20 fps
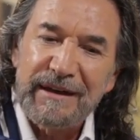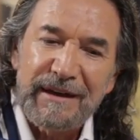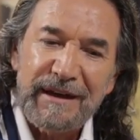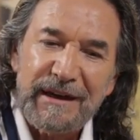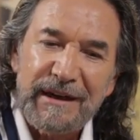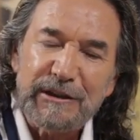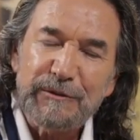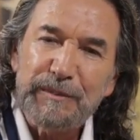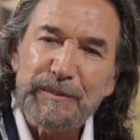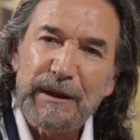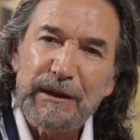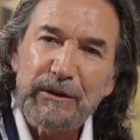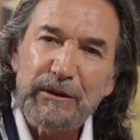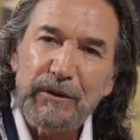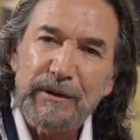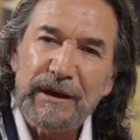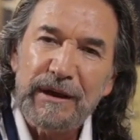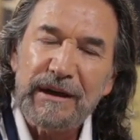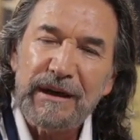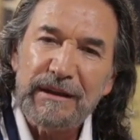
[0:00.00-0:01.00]
respeto
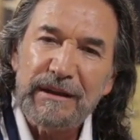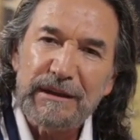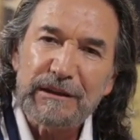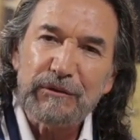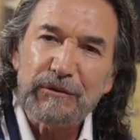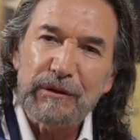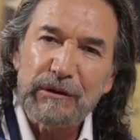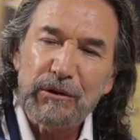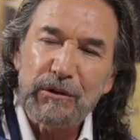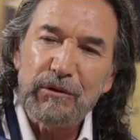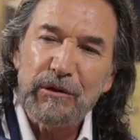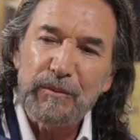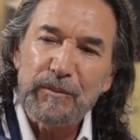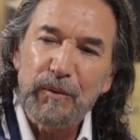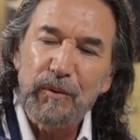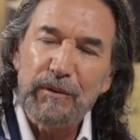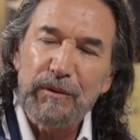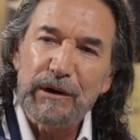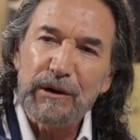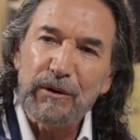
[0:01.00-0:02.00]
y agradezco a todo el
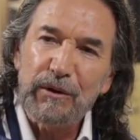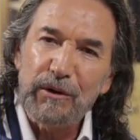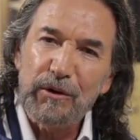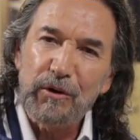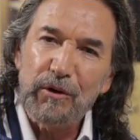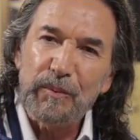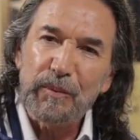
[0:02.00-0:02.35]
público, ¿no?